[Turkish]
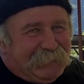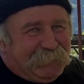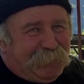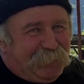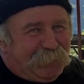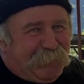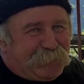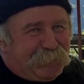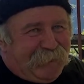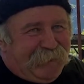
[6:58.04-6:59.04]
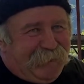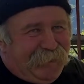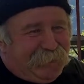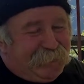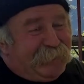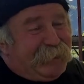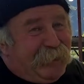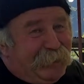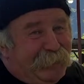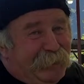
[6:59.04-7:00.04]
Ondan sonra ağlaya
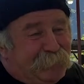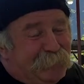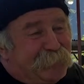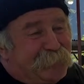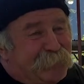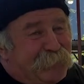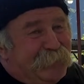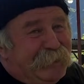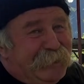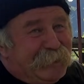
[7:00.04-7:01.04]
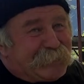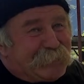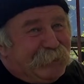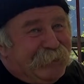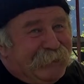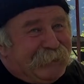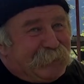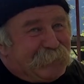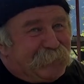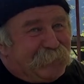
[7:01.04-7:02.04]
ağlaya, türkü söyleye söyleye
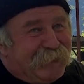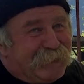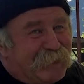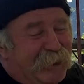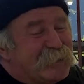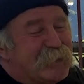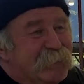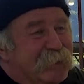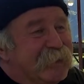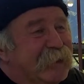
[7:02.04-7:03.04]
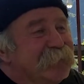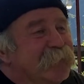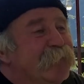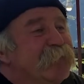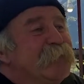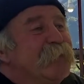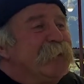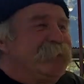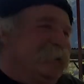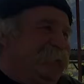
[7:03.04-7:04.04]
Yeniköy'den aşağı Aksabat'a geldim. O film öyle bitti.